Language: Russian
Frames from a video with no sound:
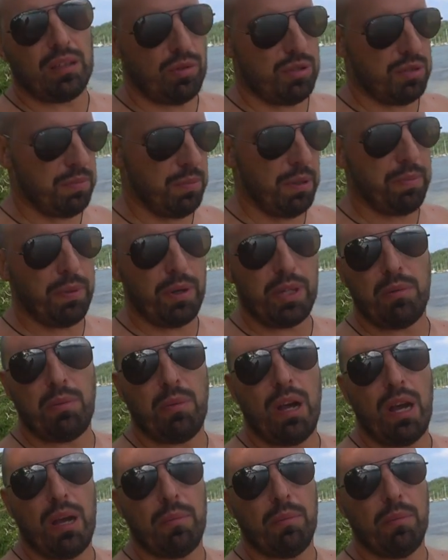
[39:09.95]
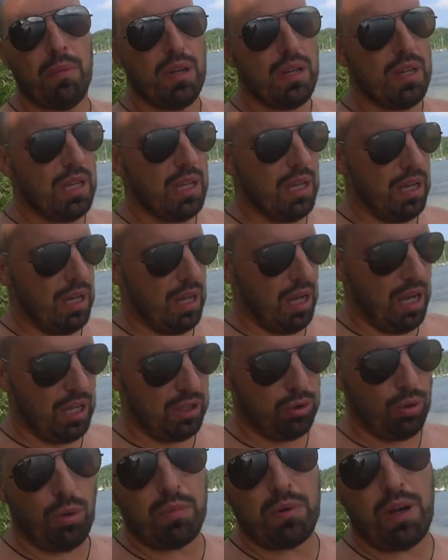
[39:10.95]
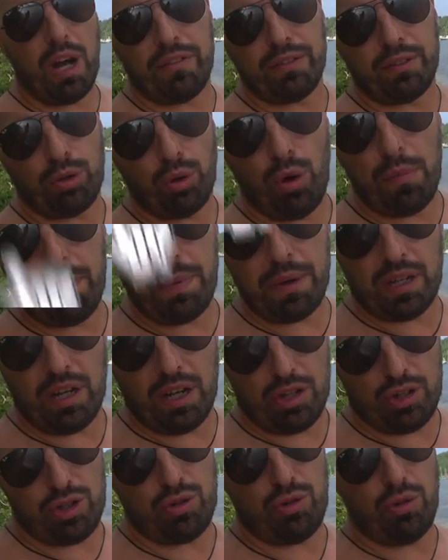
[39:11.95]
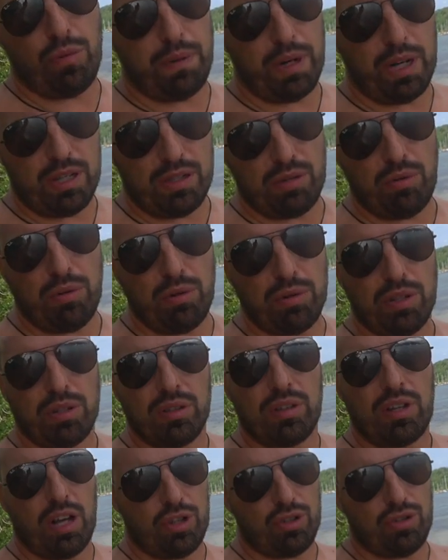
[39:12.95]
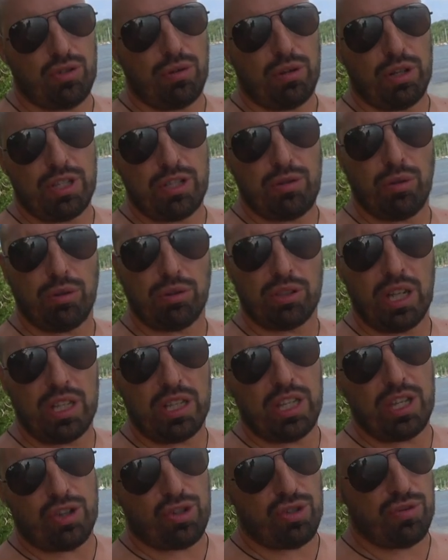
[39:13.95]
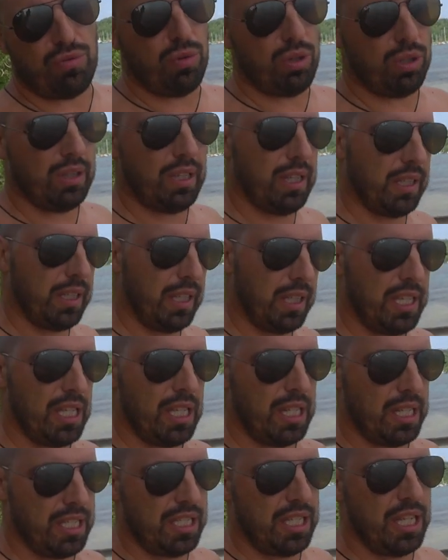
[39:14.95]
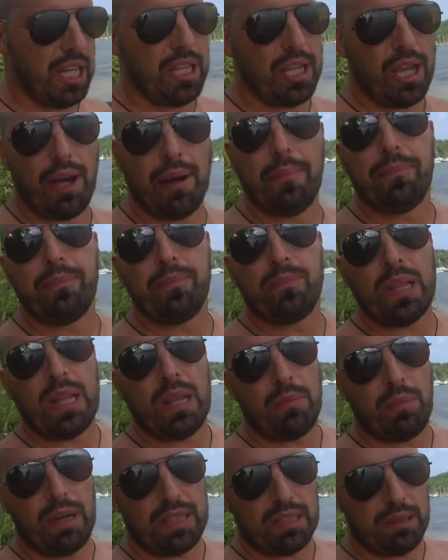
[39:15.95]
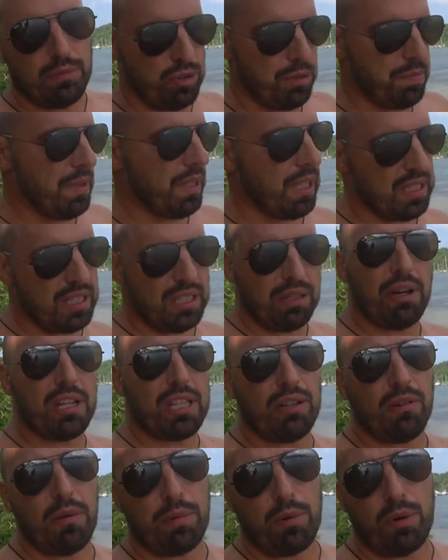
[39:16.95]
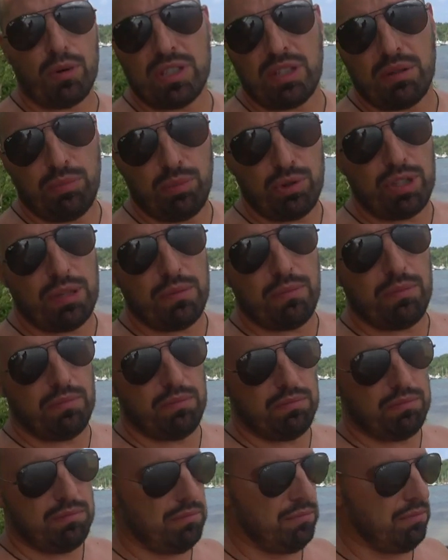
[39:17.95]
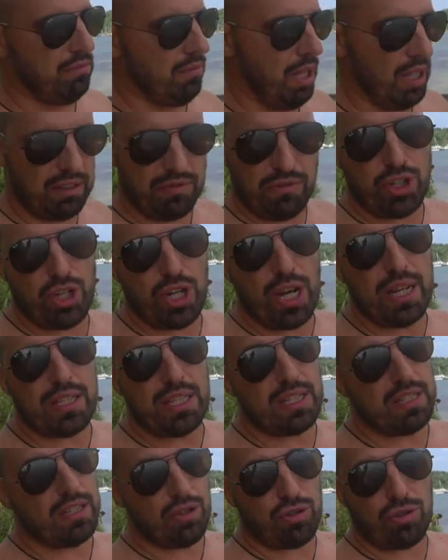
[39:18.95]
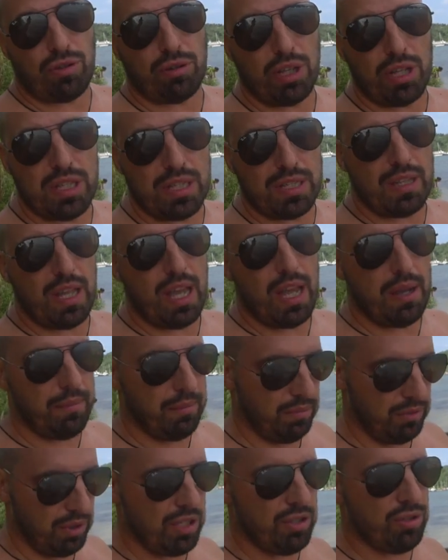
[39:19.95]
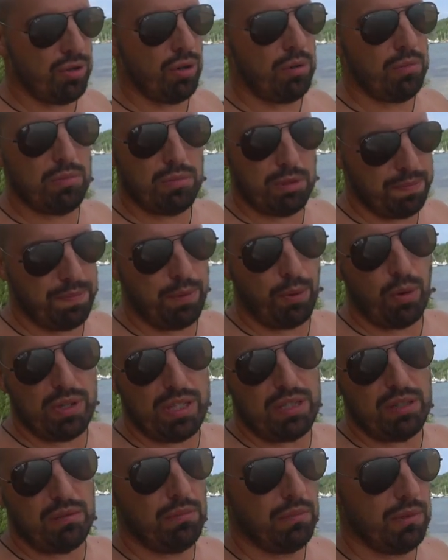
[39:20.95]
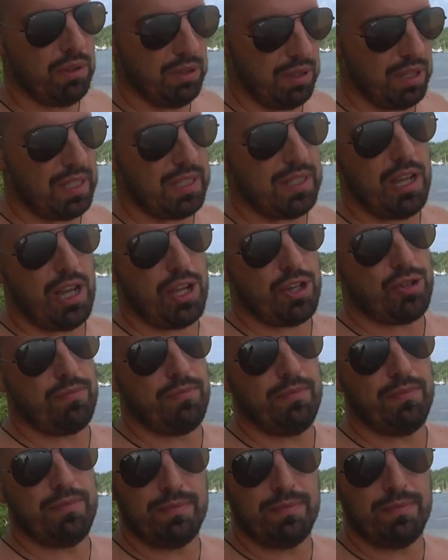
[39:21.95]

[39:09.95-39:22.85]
То есть мы понимаем о том, как в тропиках, что происходит, как что растет, какие животные, какие растения. Поэтому смело задавайте вопросы, будем отвечать. Если что-то не знаем, найдем, спросим, расскажем.